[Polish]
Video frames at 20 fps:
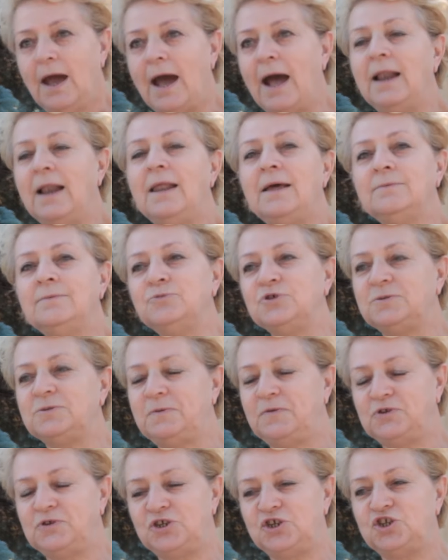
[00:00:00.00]
ale muszę
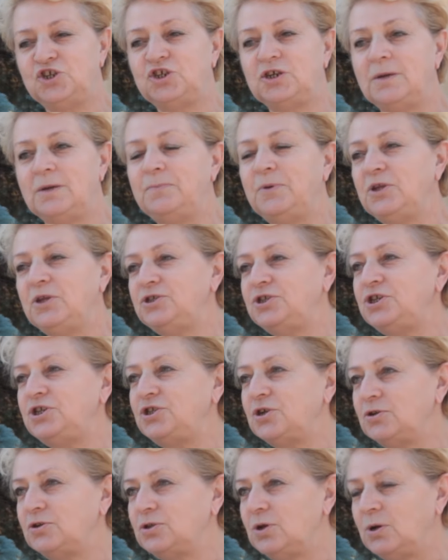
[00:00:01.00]
powiedzieć, że
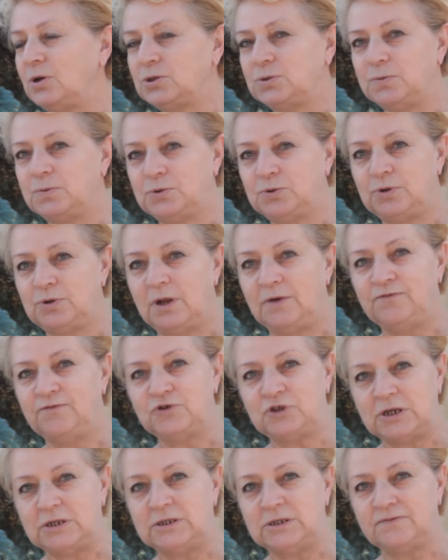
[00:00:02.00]
50 osób, które w
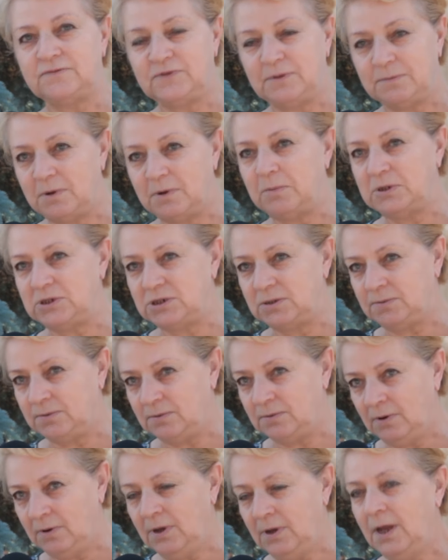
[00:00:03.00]
urzędzie w tym momencie
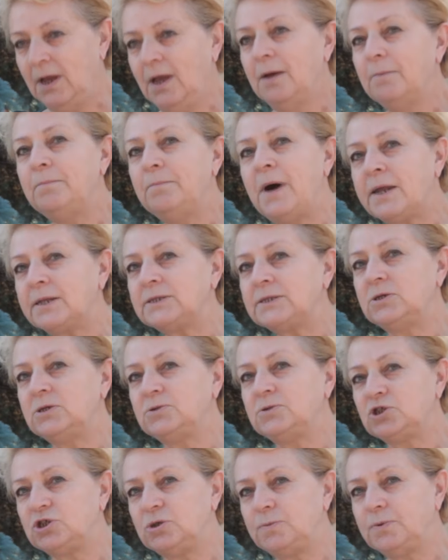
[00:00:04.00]
było,
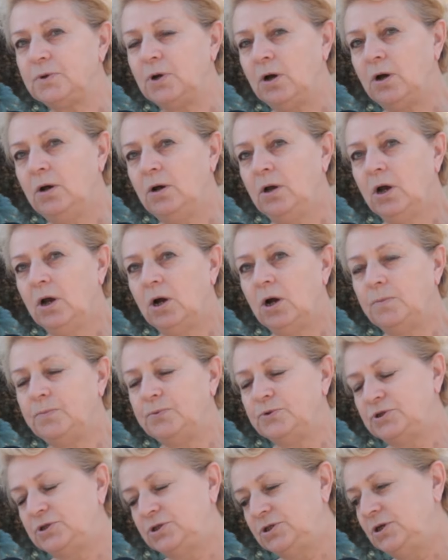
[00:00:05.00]
bardzo szybko
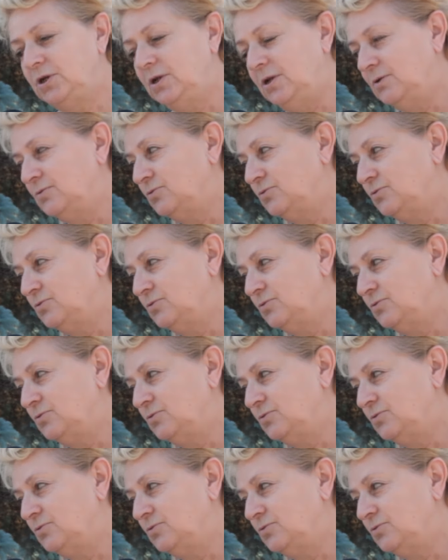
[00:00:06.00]
opuścili